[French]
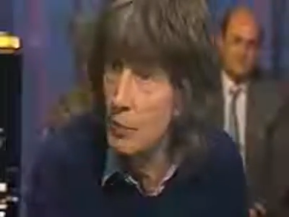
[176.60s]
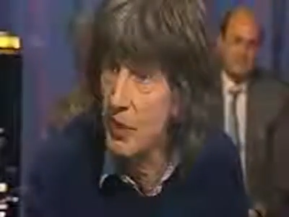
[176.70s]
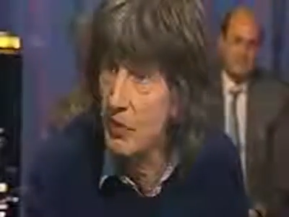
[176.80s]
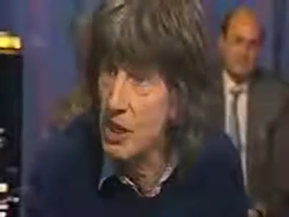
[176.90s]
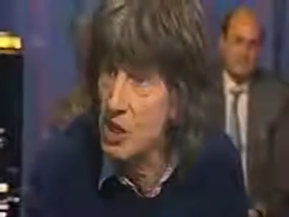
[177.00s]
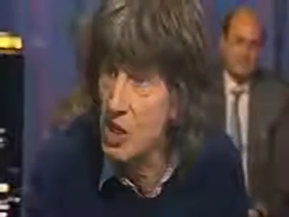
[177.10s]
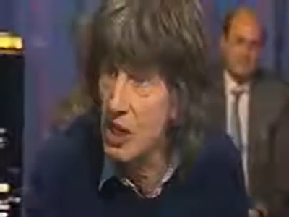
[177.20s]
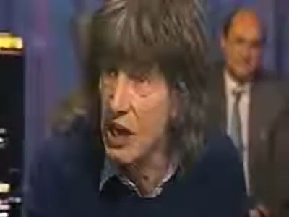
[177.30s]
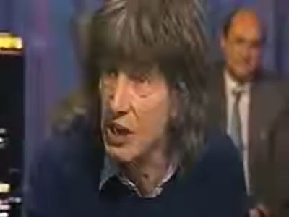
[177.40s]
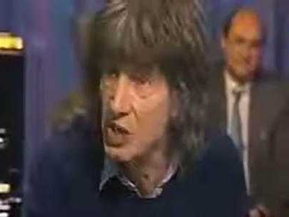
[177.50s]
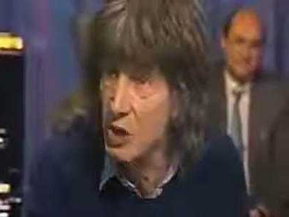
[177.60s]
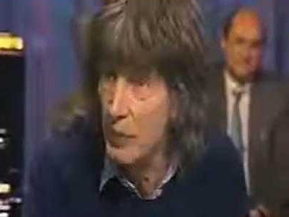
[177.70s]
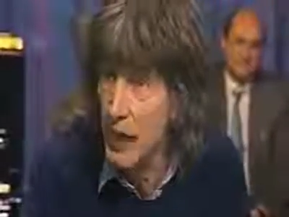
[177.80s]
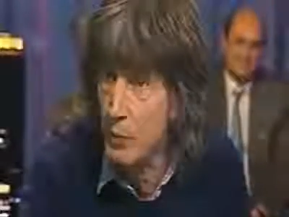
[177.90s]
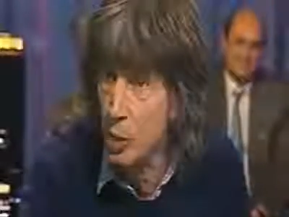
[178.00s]
euh, privilégié l'argent
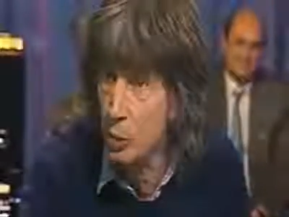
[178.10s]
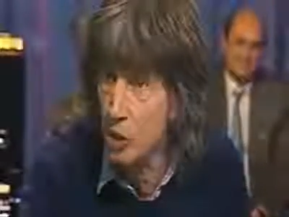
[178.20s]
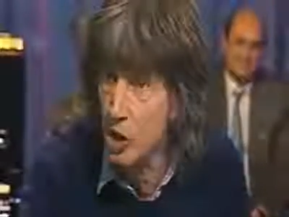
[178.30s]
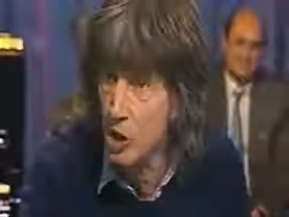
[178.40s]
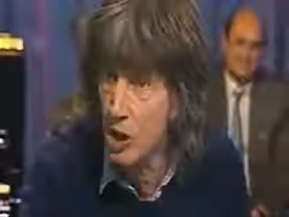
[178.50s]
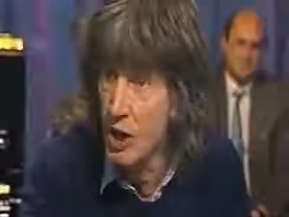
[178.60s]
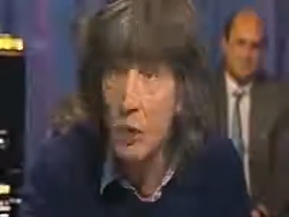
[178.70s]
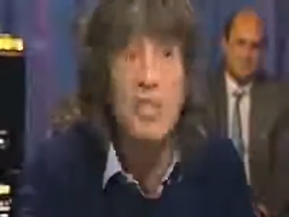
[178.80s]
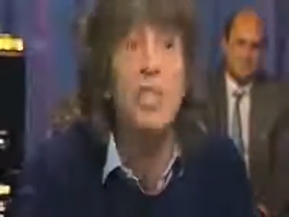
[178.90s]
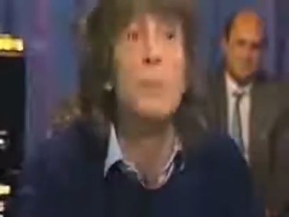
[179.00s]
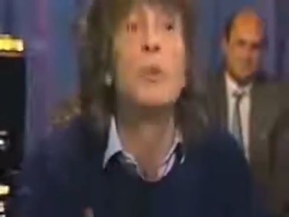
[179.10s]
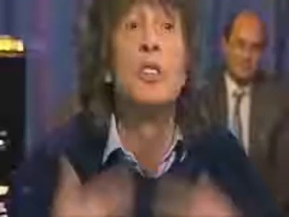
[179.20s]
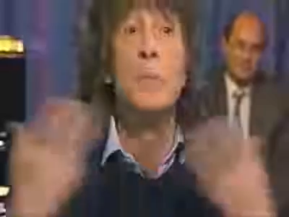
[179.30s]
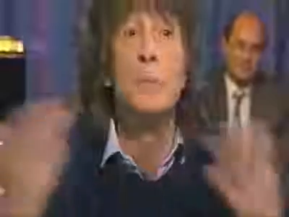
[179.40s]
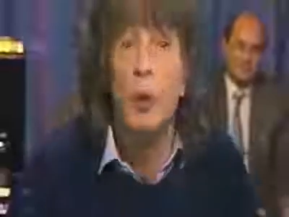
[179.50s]
par rapport au temps. Alors qu'est-ce qui est de plus